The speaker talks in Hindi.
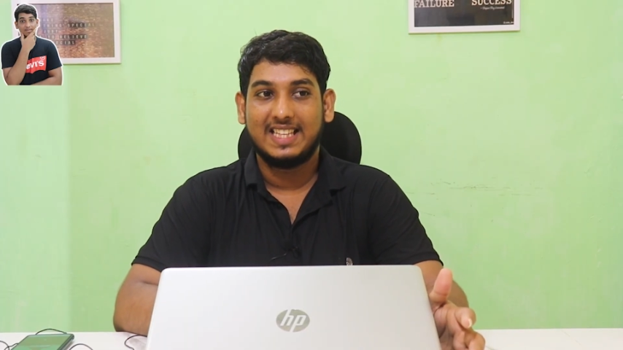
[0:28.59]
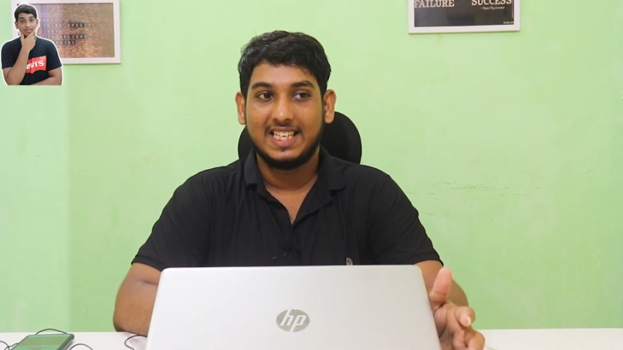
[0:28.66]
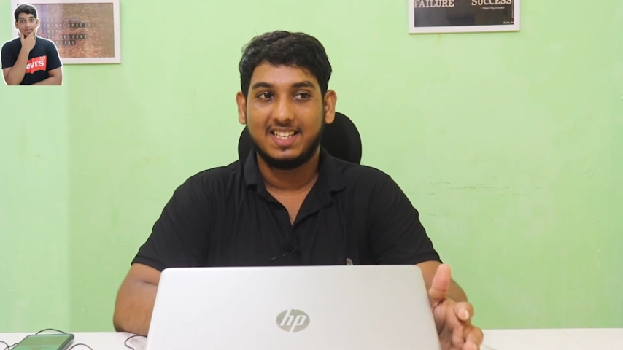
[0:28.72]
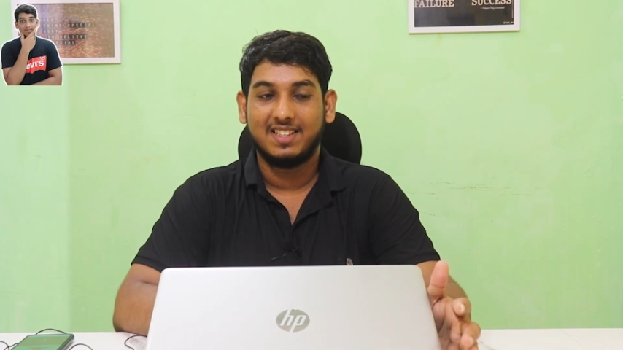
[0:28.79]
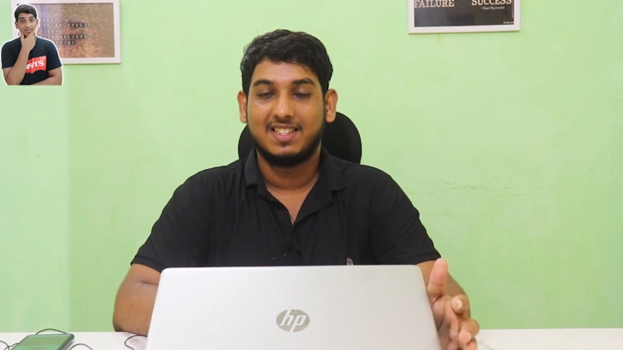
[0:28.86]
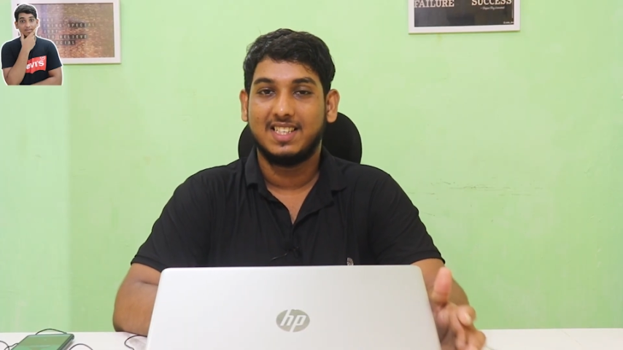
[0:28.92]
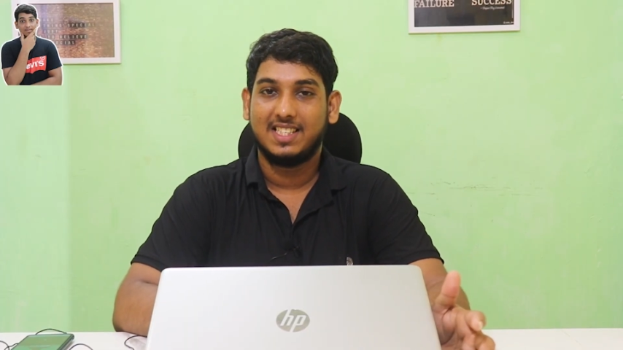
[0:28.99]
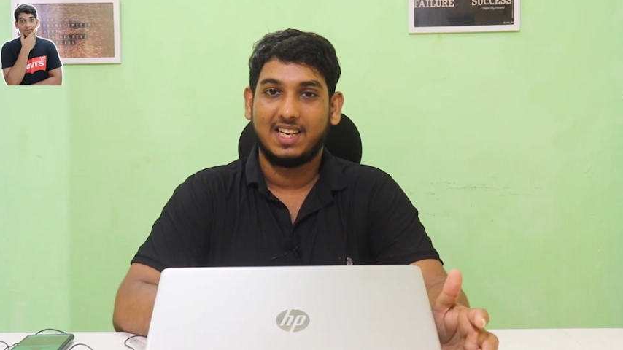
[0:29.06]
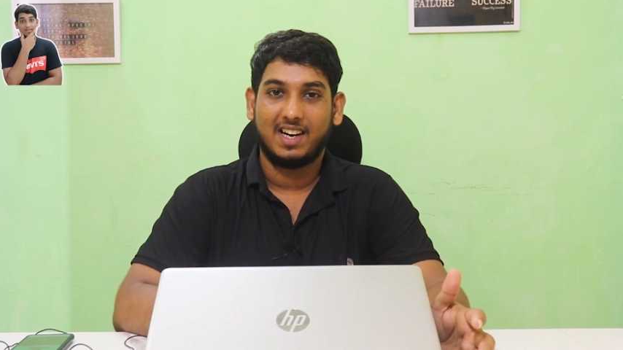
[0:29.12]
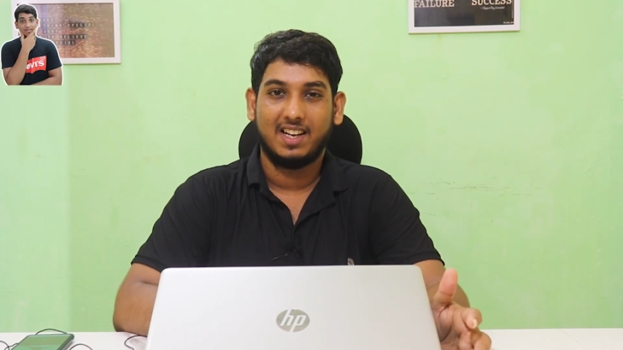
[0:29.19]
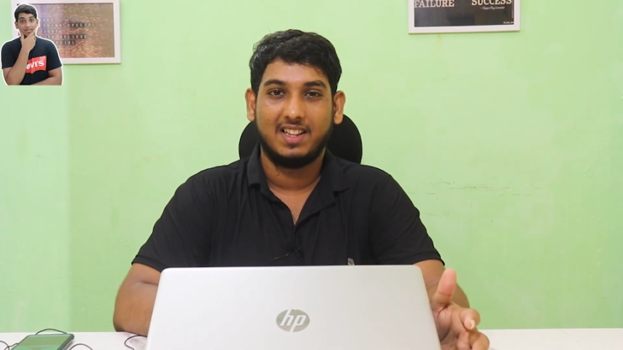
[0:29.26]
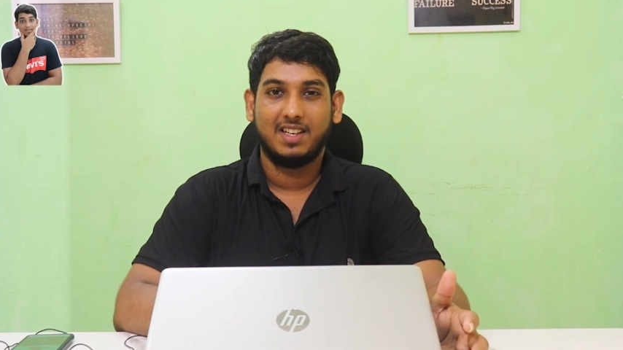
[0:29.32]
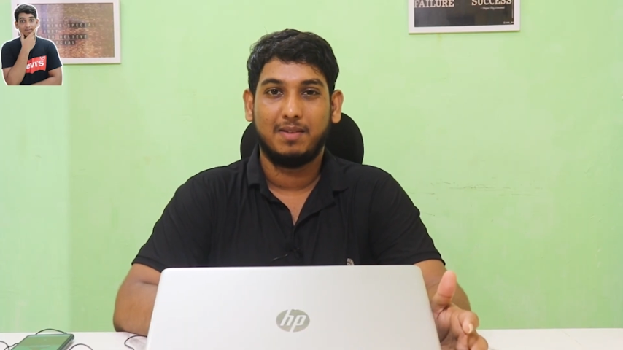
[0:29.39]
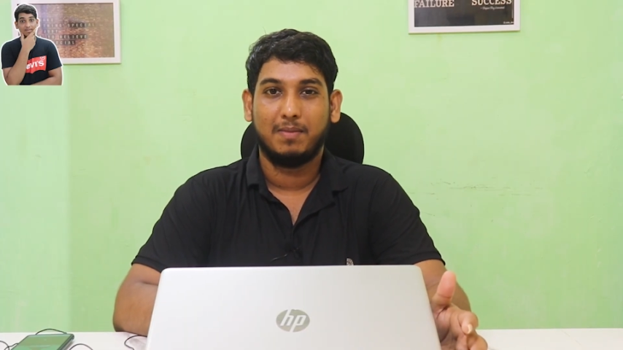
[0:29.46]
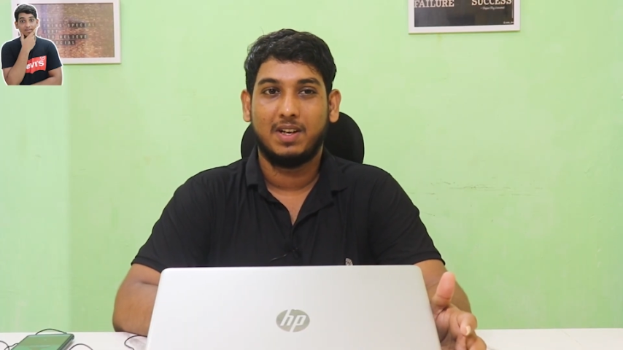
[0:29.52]
तीन से साढ़े
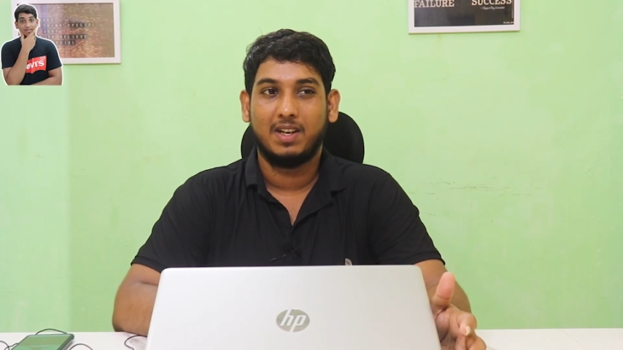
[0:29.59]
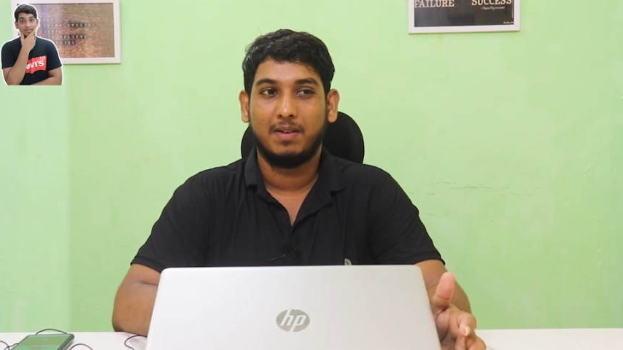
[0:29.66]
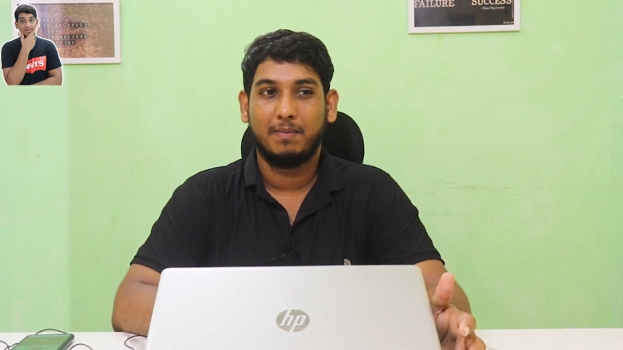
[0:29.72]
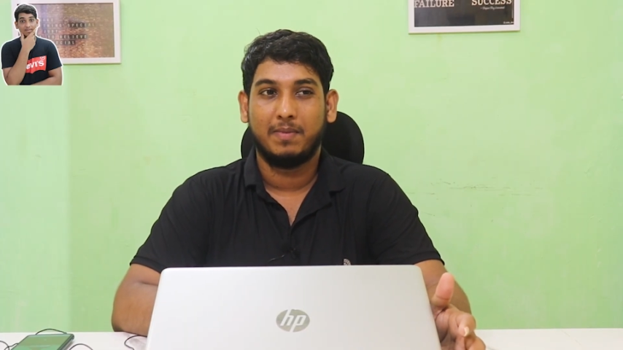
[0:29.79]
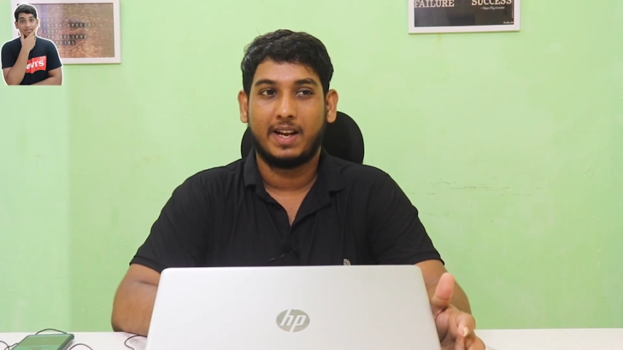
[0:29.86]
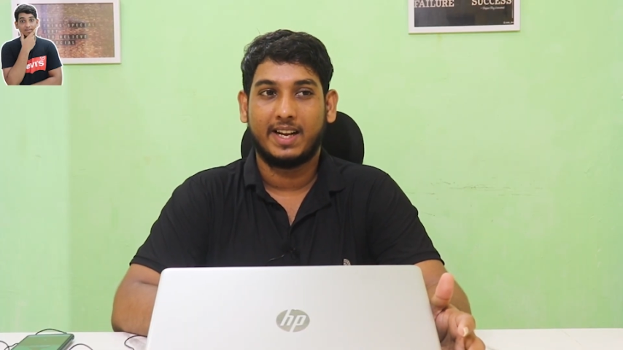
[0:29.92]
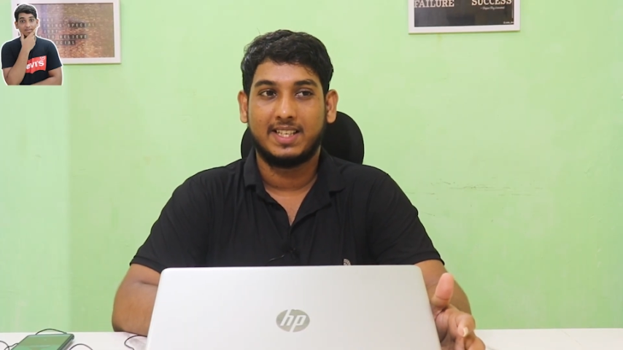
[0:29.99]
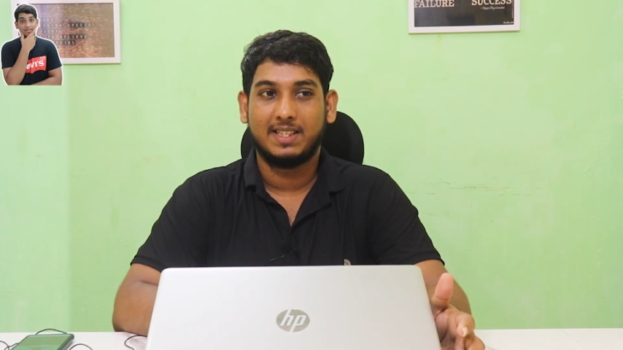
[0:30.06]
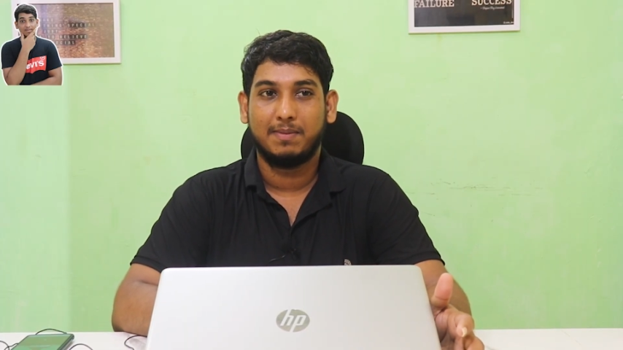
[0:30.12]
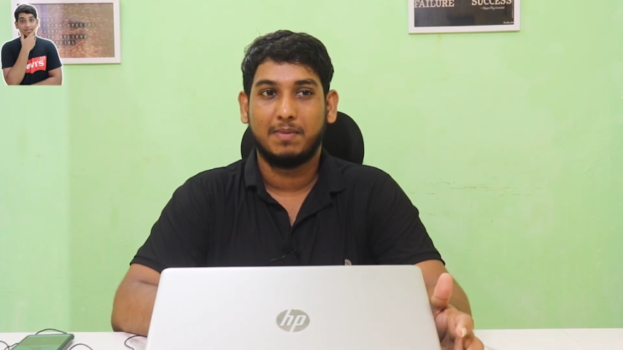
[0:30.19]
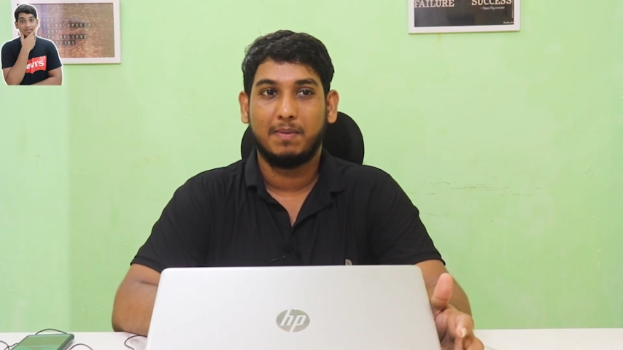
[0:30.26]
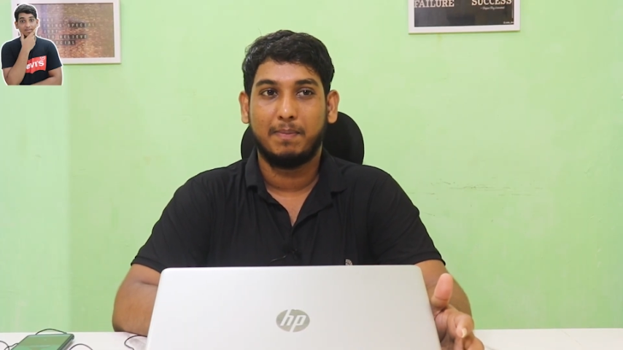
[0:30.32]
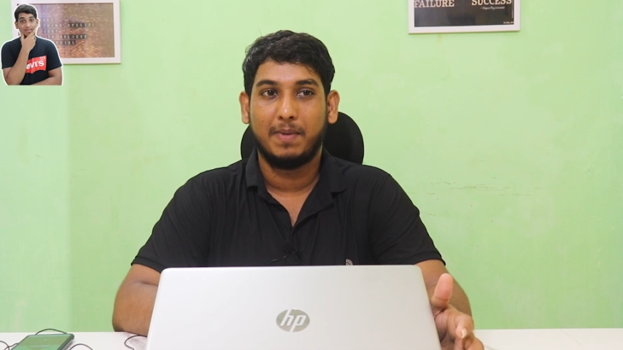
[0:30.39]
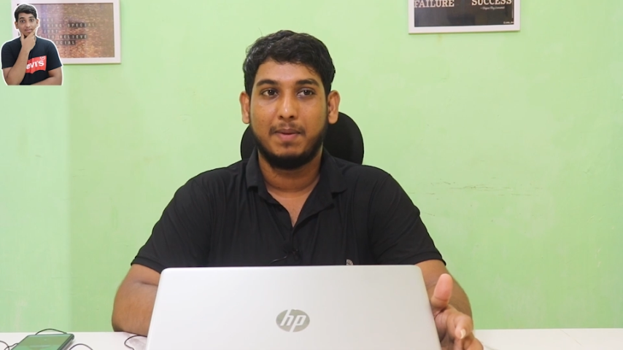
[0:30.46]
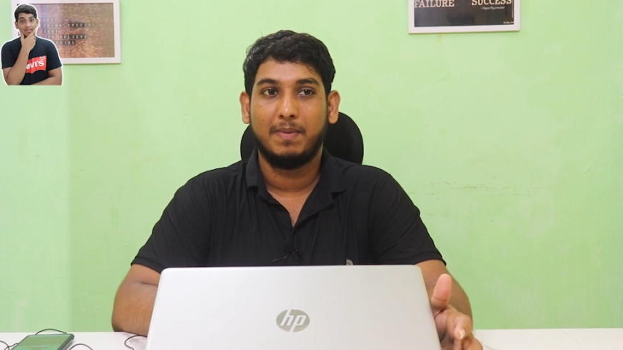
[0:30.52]
तीन महीने
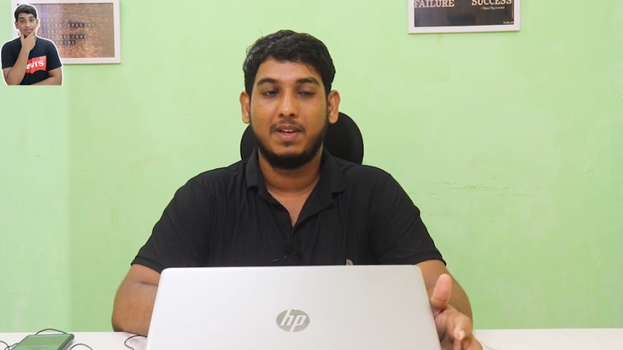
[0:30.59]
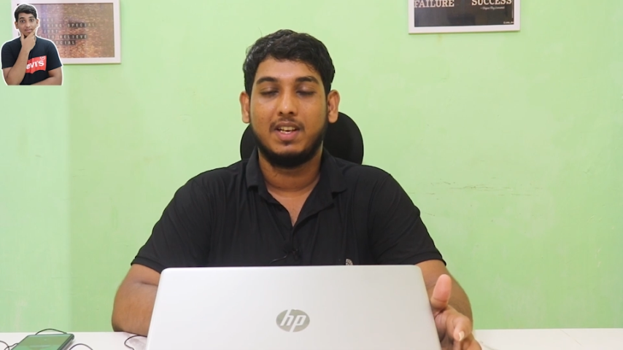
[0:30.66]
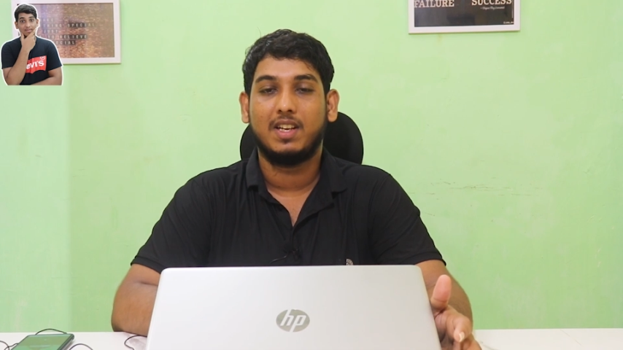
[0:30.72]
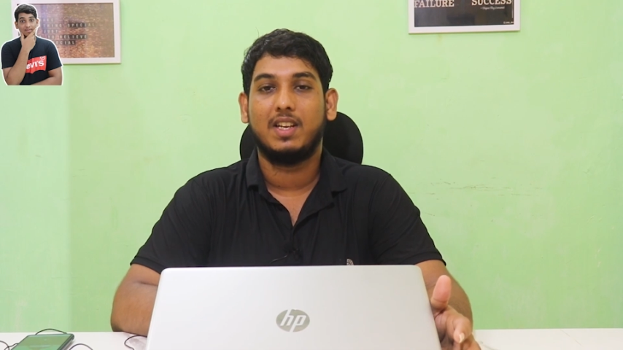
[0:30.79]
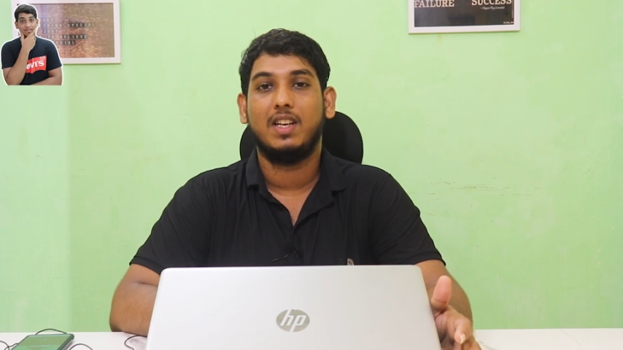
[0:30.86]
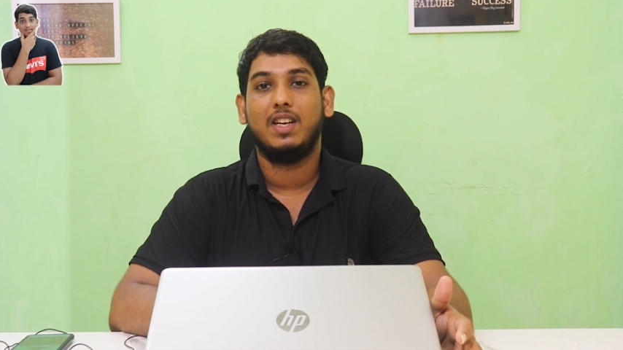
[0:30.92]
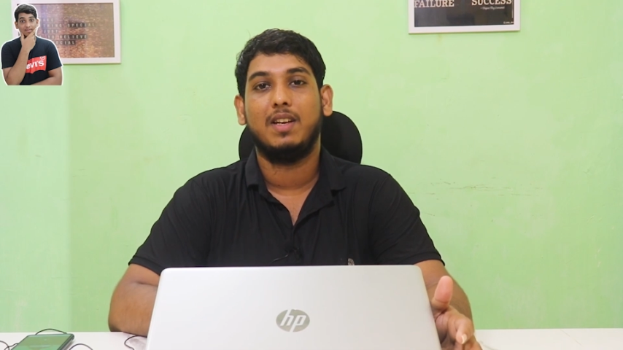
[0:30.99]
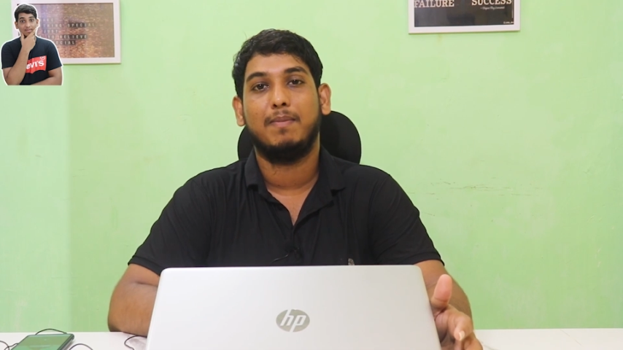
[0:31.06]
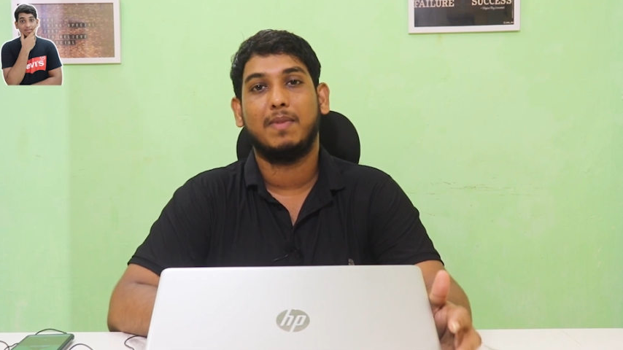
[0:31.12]
मैक्सिमम मे बी कि